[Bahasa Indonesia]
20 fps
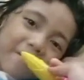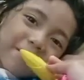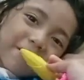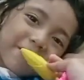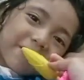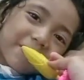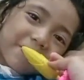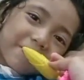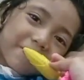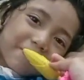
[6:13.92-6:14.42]

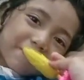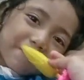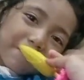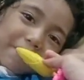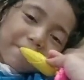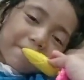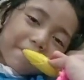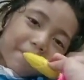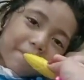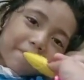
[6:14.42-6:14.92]
Nah, ini
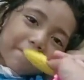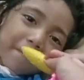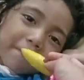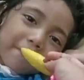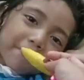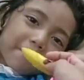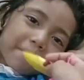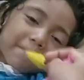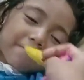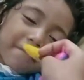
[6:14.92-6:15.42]
makanan yang
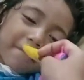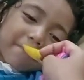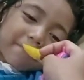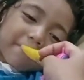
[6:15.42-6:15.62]
sehat ini.